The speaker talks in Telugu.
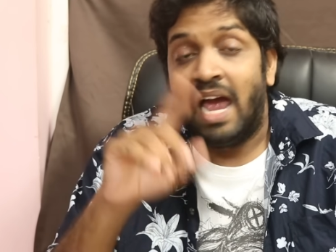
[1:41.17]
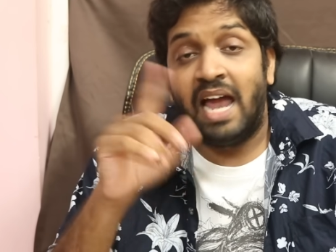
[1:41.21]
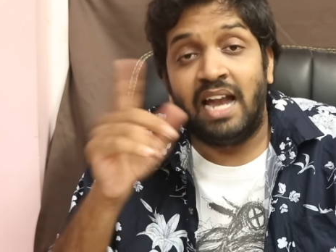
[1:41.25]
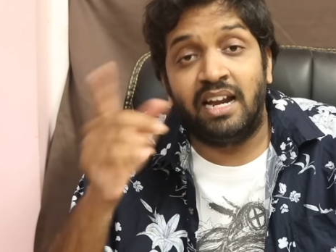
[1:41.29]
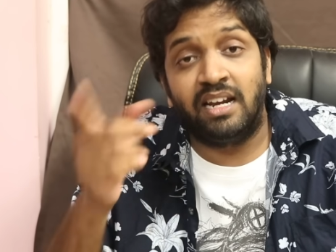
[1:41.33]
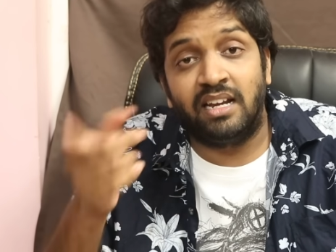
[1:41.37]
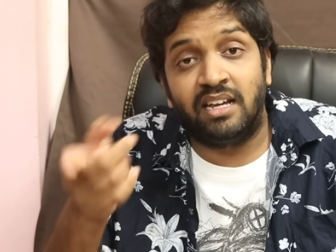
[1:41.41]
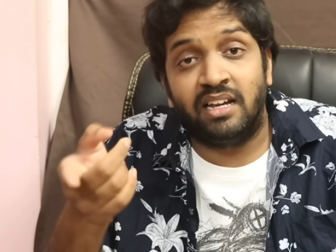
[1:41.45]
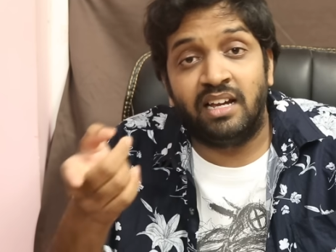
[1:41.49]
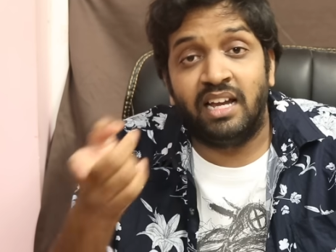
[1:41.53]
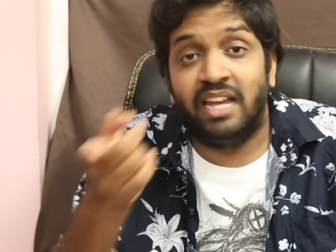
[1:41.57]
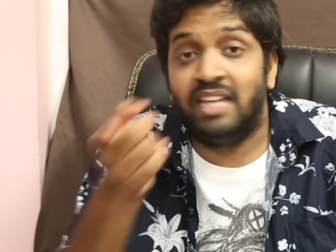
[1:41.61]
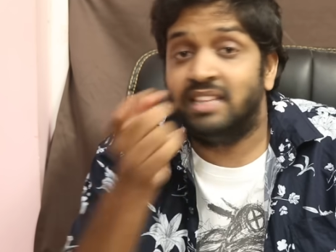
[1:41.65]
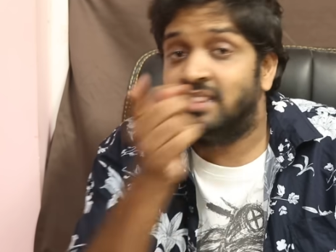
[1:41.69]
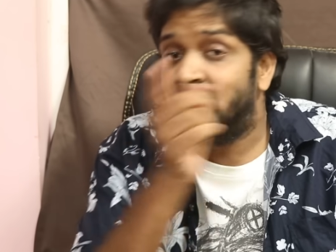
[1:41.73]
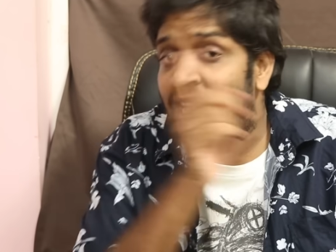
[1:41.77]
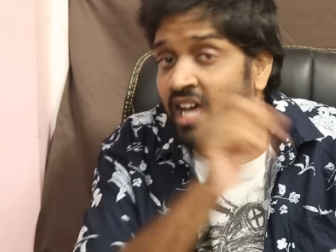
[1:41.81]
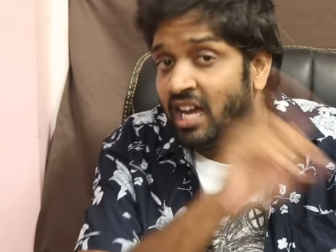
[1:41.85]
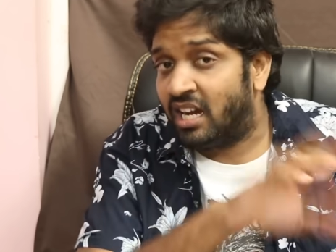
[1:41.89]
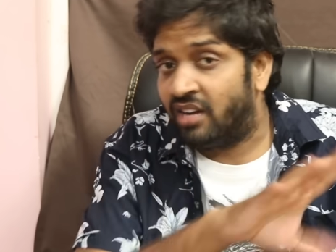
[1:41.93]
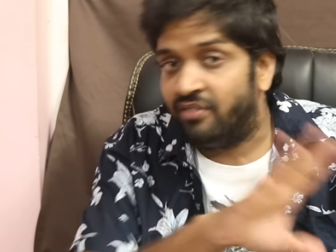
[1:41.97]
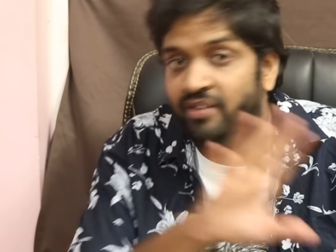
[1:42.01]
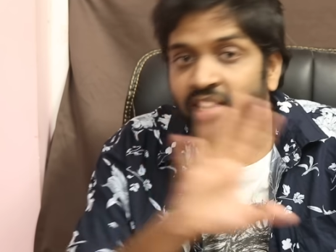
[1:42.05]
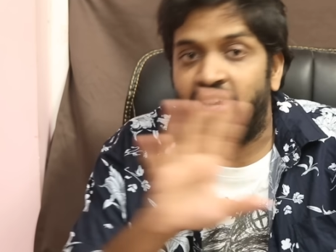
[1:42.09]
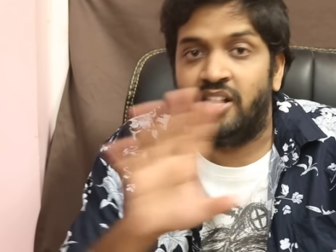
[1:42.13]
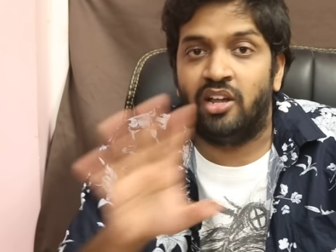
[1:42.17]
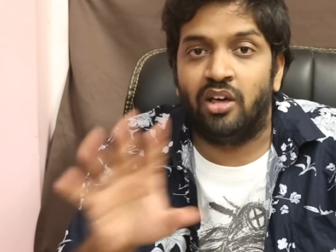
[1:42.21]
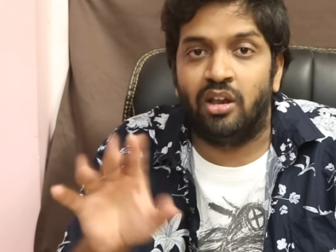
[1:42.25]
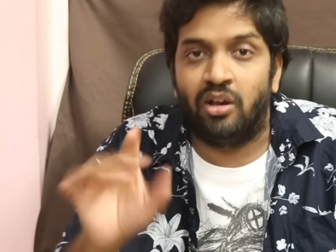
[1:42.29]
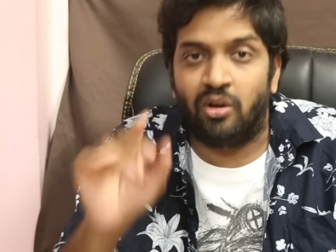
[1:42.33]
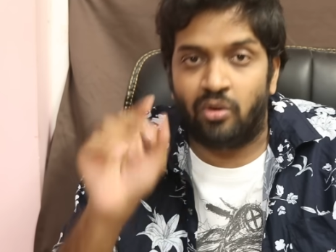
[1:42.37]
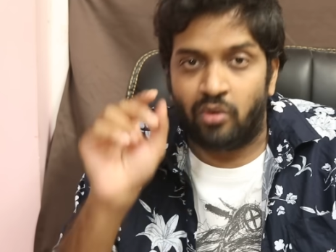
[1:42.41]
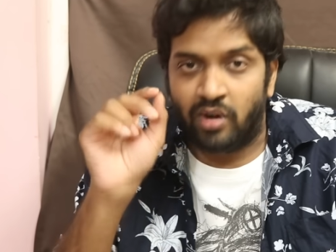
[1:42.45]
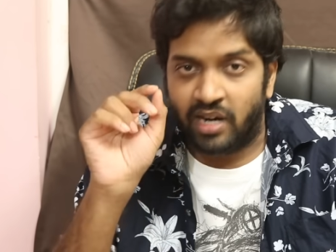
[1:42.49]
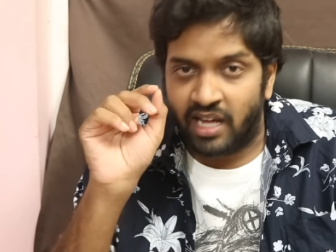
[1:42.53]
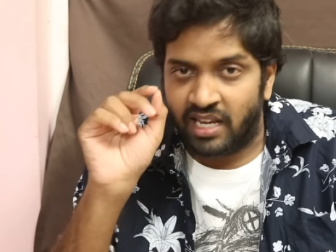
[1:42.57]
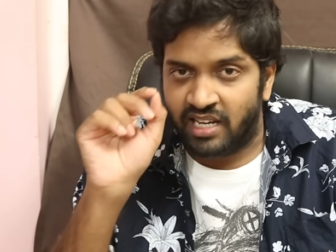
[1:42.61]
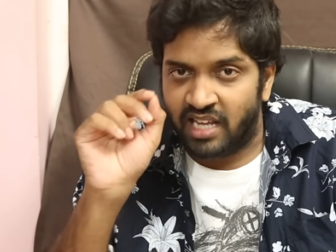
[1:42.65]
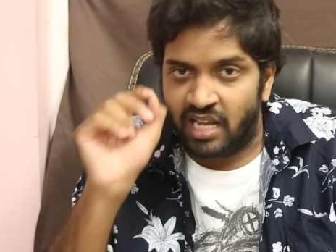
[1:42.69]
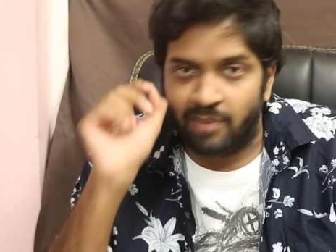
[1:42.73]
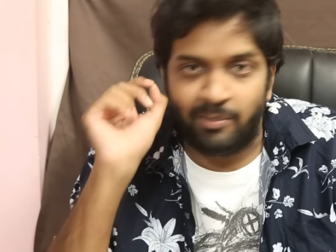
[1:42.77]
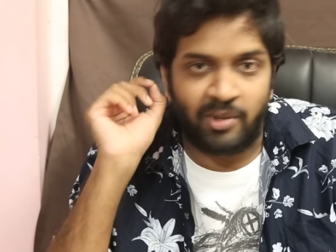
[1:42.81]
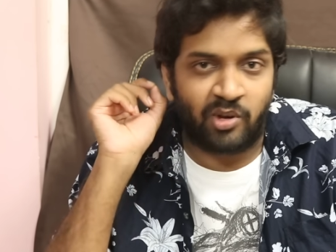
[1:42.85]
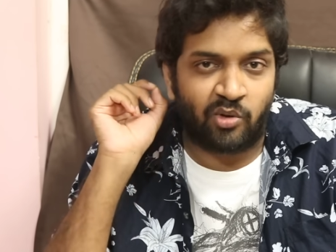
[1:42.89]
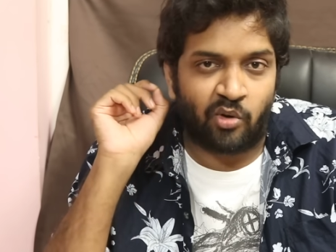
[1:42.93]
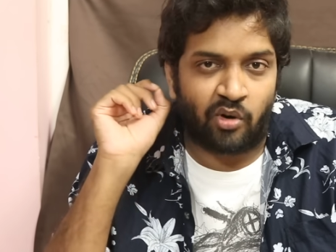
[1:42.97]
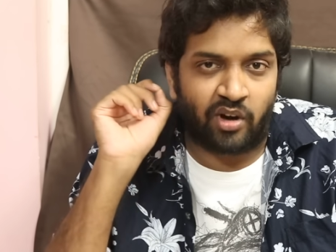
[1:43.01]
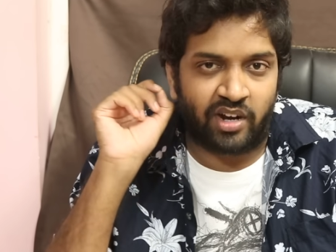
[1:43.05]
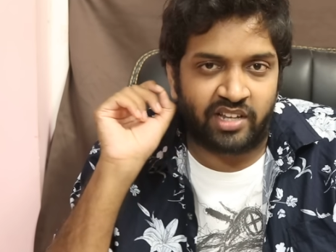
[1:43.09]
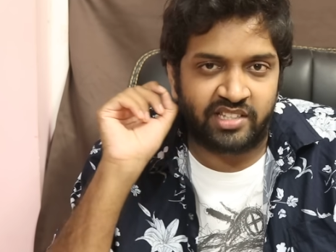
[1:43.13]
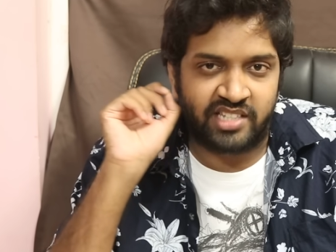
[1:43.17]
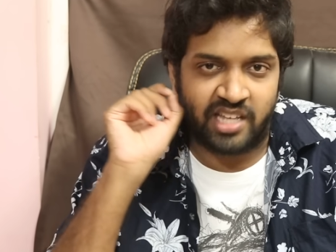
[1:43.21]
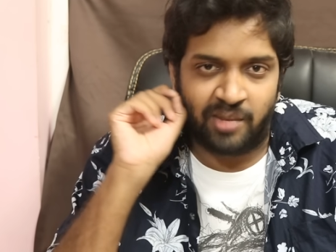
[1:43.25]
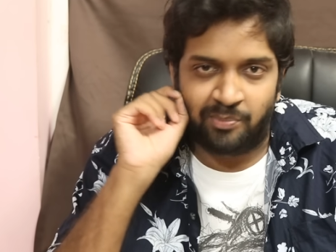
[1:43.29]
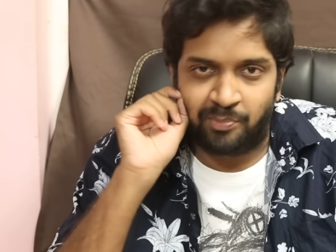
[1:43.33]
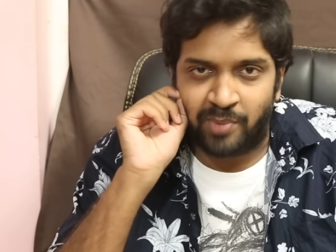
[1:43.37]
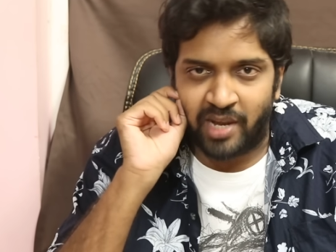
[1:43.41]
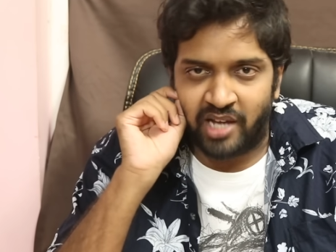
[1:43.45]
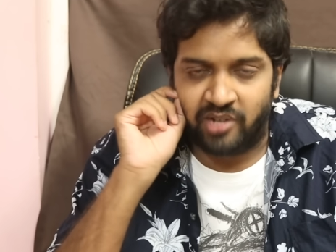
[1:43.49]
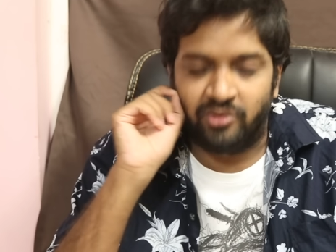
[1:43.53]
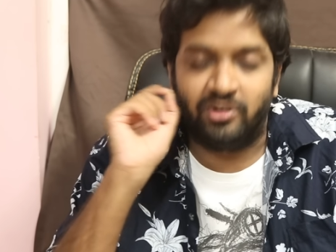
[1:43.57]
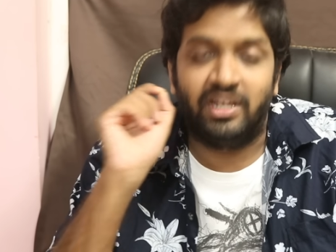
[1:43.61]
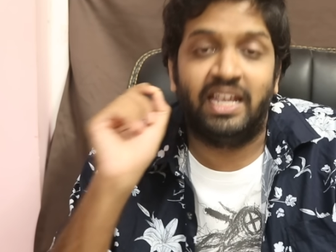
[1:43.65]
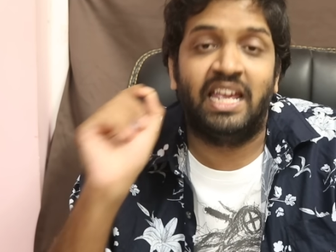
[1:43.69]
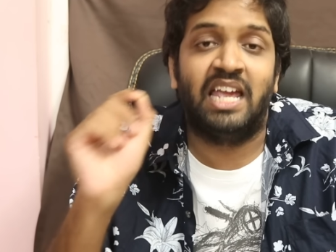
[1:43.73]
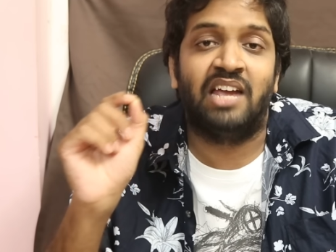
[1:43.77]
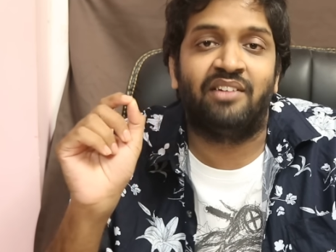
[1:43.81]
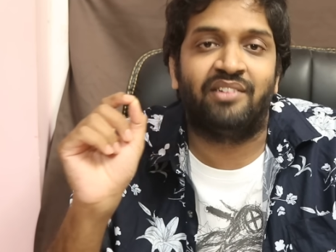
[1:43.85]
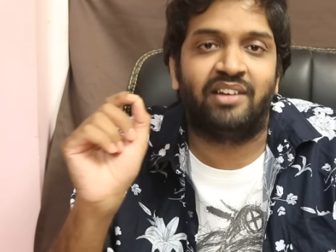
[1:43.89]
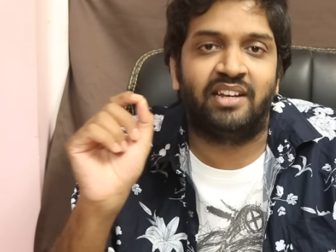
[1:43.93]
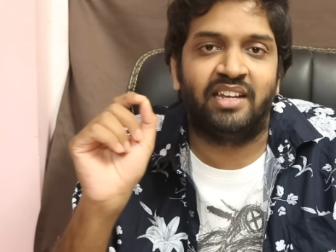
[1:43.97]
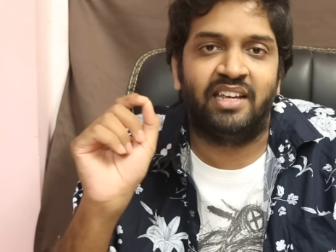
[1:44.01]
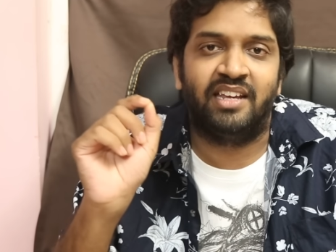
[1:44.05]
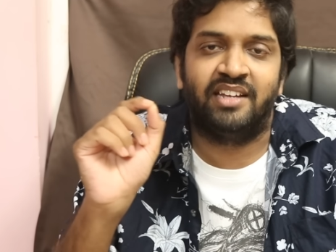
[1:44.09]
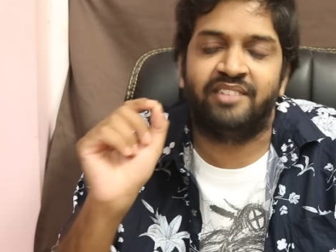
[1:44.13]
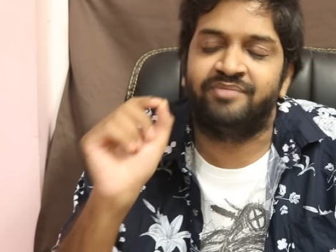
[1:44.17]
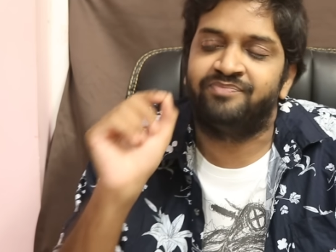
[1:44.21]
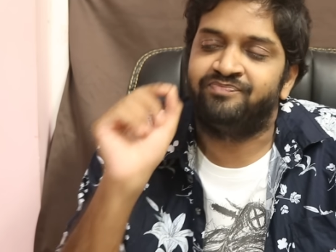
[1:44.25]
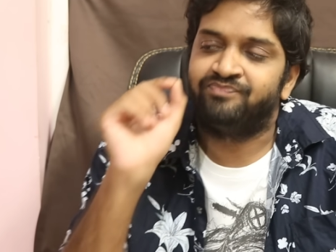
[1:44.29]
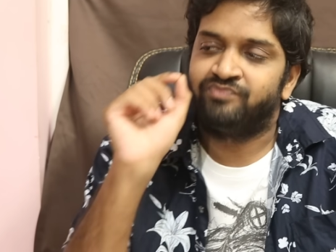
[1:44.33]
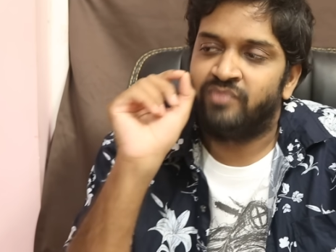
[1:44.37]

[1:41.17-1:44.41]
అండ్ ఇందాక వీడియోలో కూడా నేను మీకు ఒకటి చెప్పాను ఏమని